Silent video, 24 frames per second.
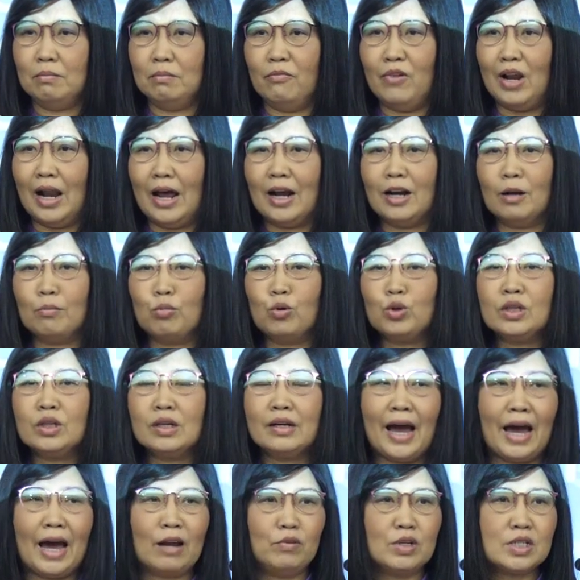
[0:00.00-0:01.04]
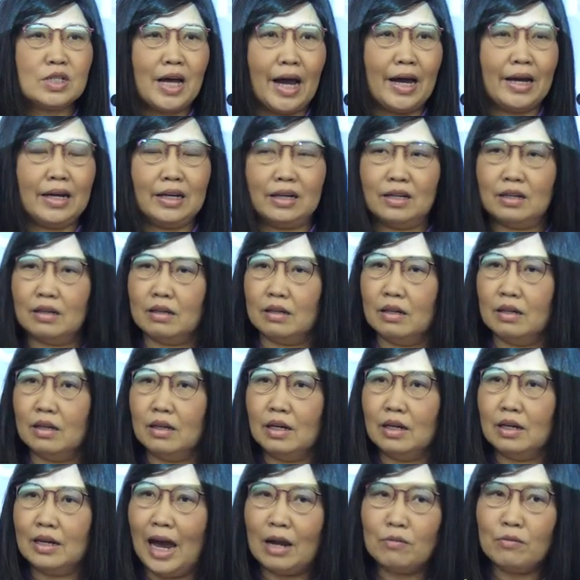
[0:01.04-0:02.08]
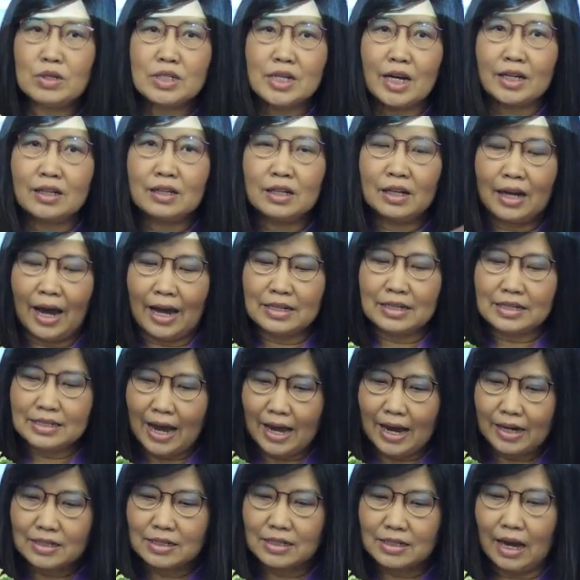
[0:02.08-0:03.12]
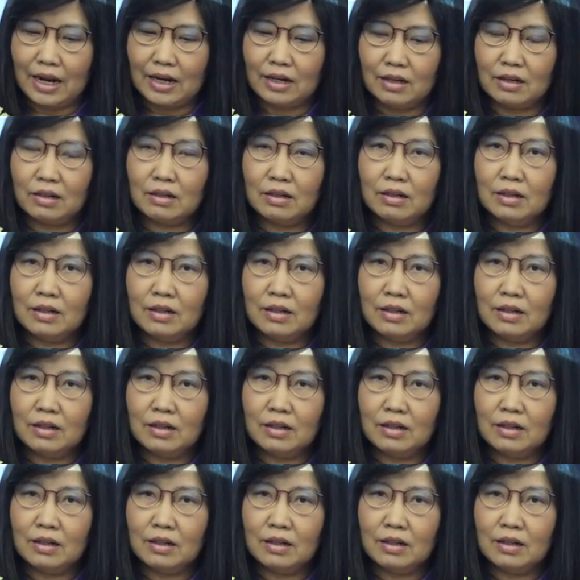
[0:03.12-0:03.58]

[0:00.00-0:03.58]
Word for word: เวลาเราพูดถึงงานวิจัยงานวิจัยคือการสร้างสรรค์